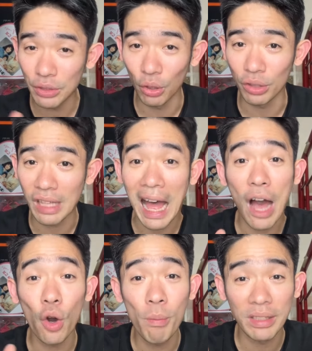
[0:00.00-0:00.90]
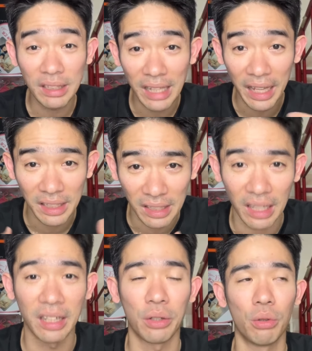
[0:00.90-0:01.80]
lods, ako magsasayang sa
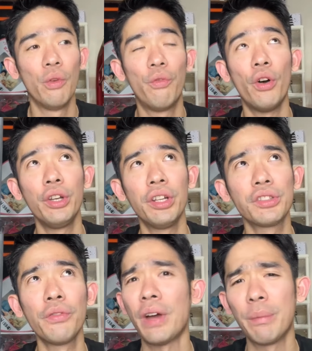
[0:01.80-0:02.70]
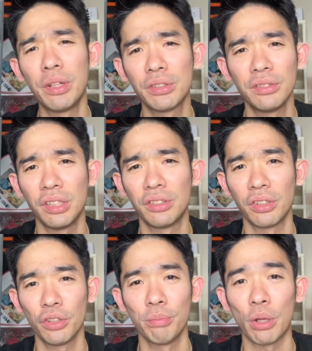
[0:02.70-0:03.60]
sarili ko. 4 years old, 5 years old, 6
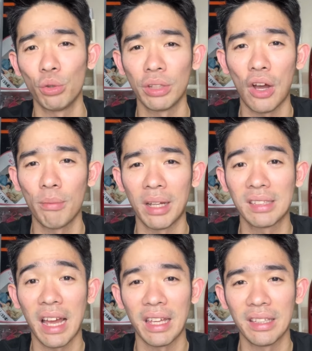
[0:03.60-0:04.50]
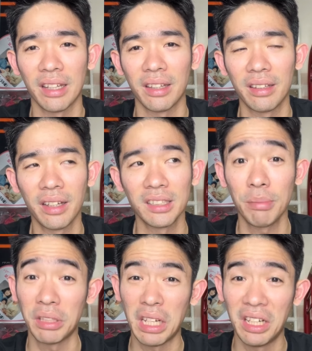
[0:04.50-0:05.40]
years old, marunong na ako magsayang yan. Kasi
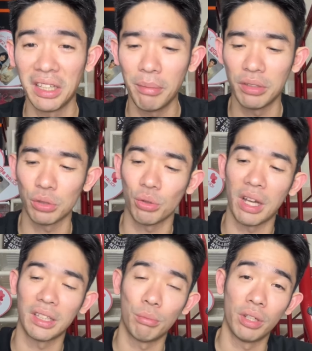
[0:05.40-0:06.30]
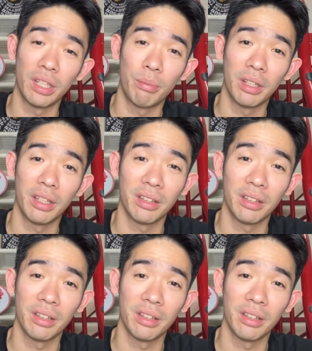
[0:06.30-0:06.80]
madali lang naman, susukatin mo lang naman ng